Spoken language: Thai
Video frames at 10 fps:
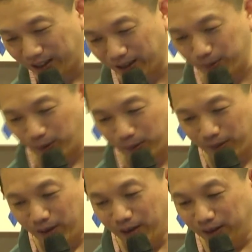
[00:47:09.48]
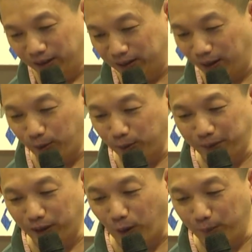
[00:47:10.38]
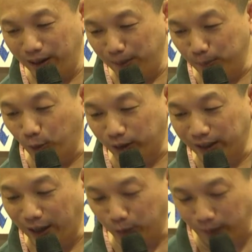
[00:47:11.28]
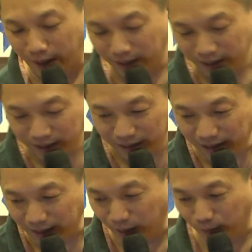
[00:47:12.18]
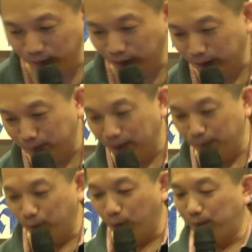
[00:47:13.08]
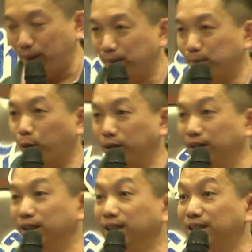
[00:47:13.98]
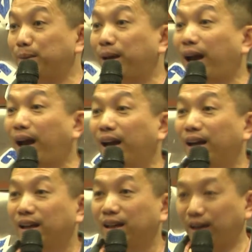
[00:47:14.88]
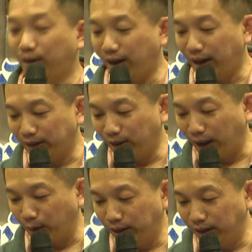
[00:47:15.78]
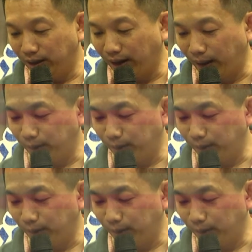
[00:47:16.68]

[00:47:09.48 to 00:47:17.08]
วก็บอกว่าหรือเราไปลองเพิ่มโหมดก็ได้ถูกไหมถ้าเราเราจะเพิ่มโหมดเป็นโหมดอื่นๆใช่ไหมฮะเราก็อาจจะต้องหาวิธีการ